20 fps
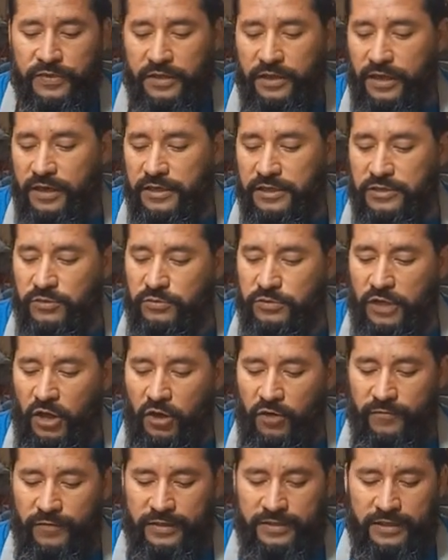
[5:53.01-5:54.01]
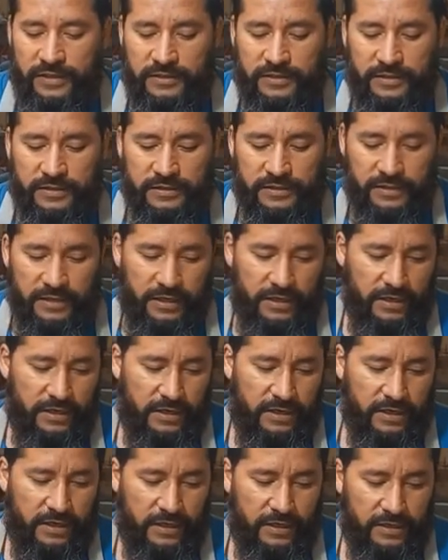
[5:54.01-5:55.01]
y el resultado es bastante
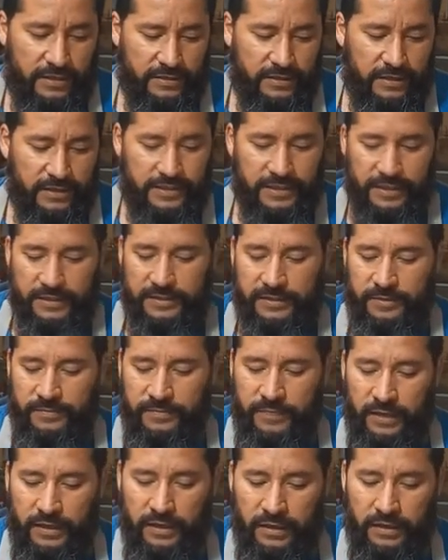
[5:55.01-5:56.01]
eh, interesante.